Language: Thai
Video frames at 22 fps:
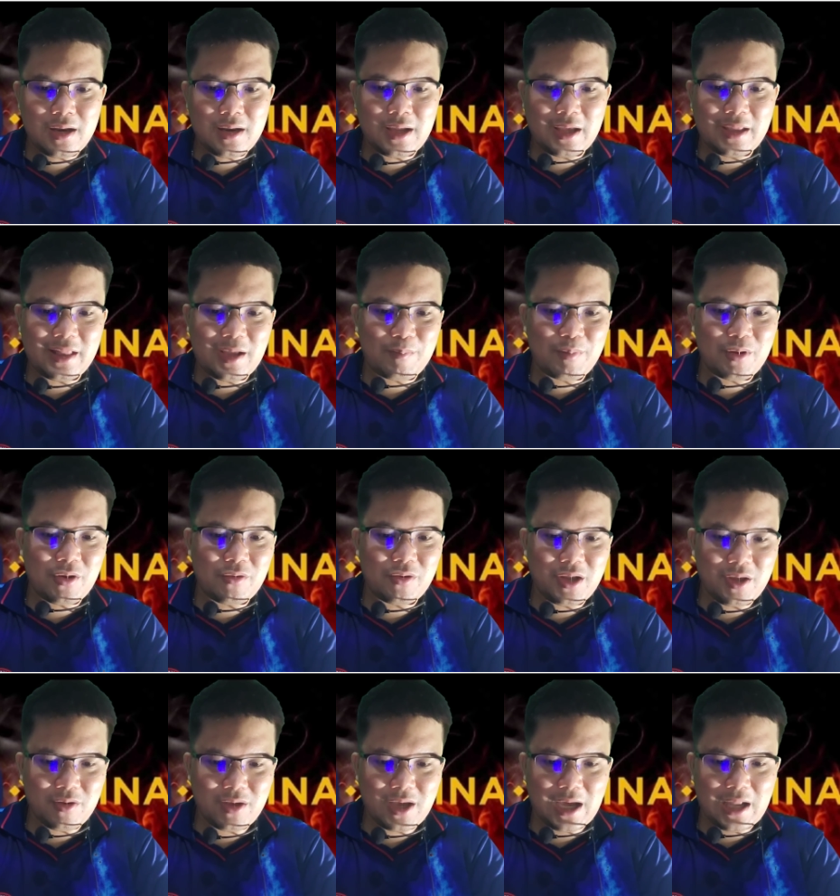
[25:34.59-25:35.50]
ในทำนอง
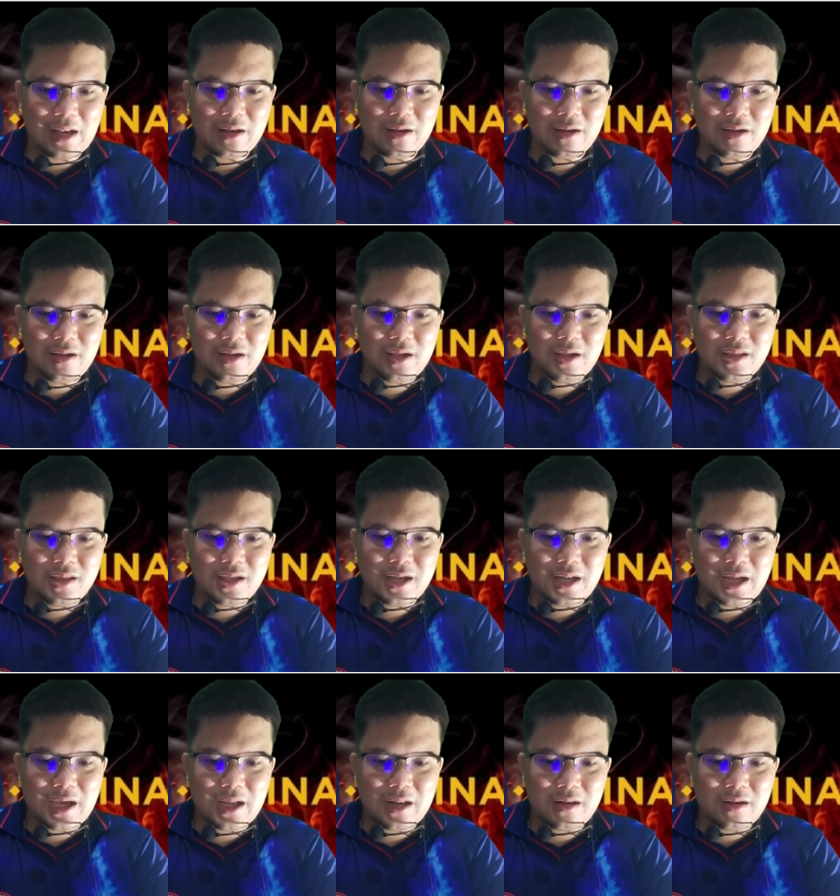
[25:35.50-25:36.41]
เดียวกัน
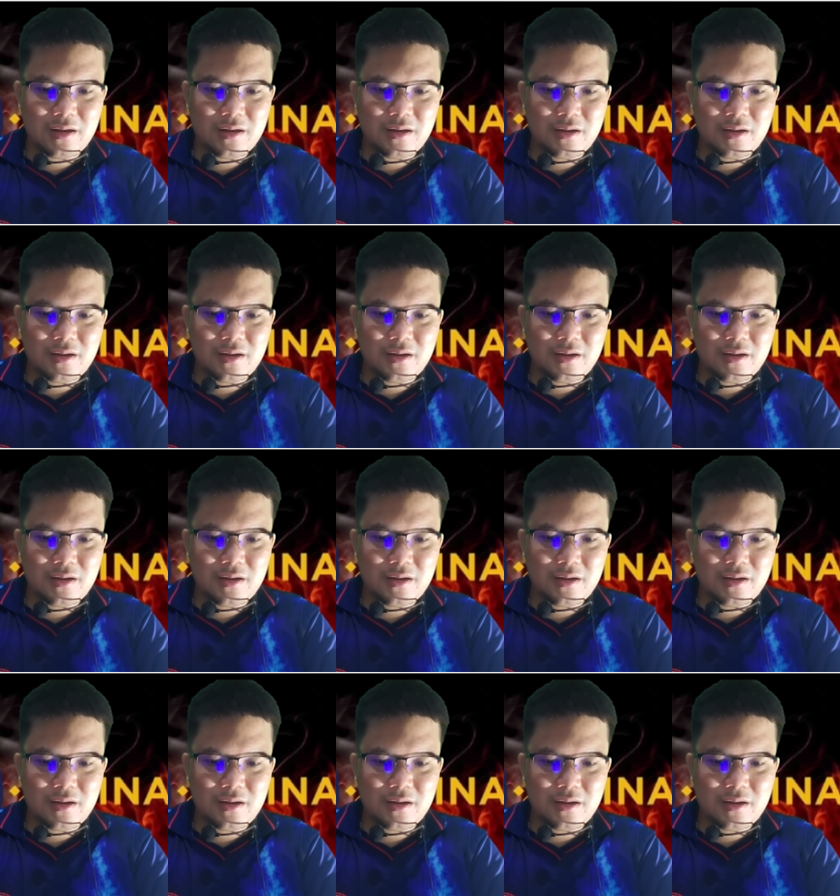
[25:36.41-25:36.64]
ฉะนั้น